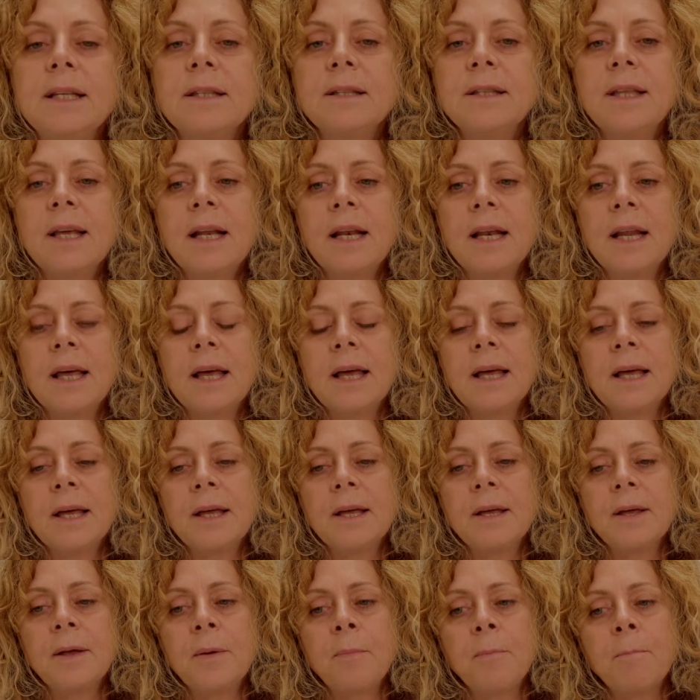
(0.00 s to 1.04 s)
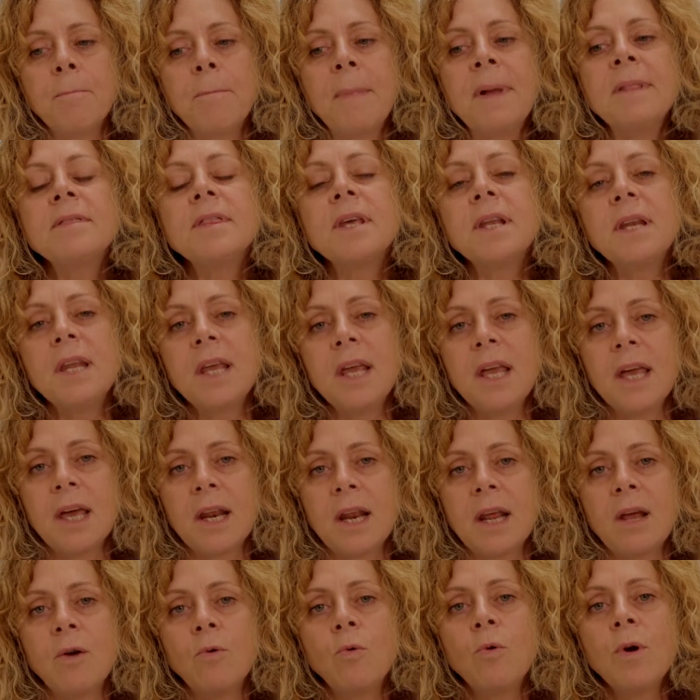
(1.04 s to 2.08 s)
del eh,
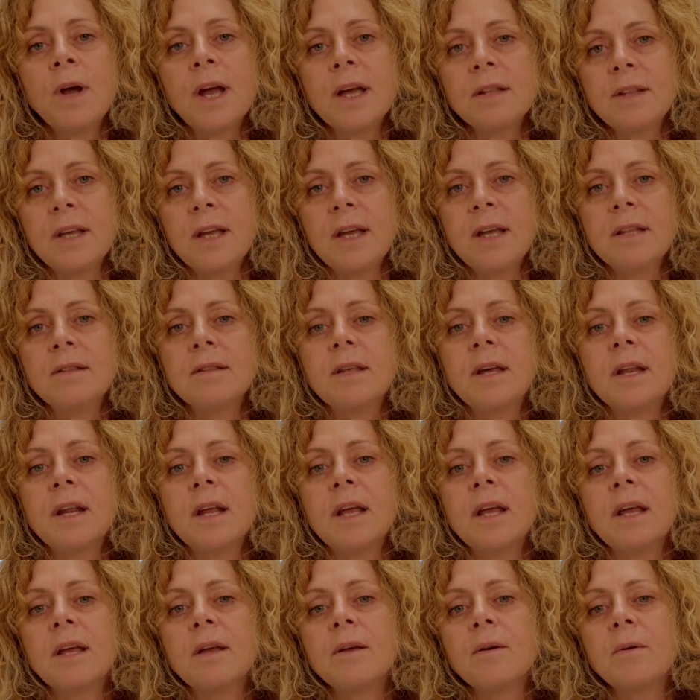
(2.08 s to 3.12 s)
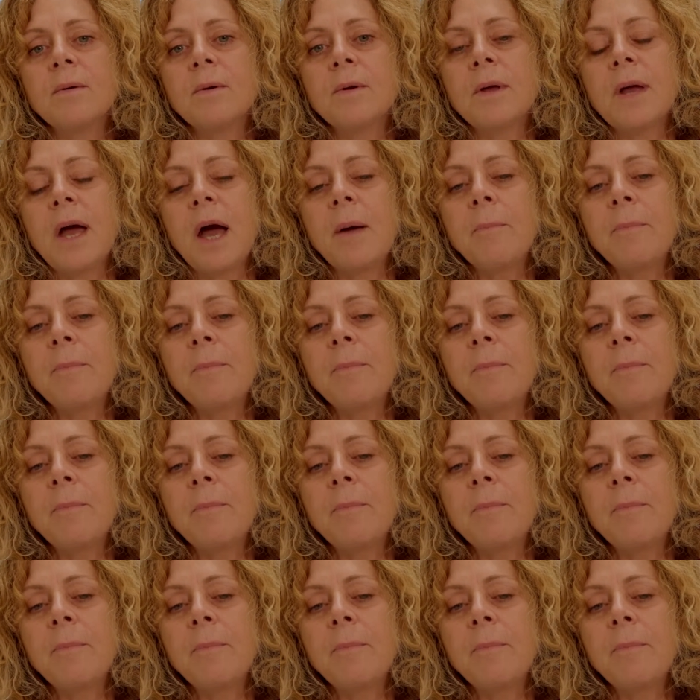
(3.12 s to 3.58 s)
mantenere un catetere eh,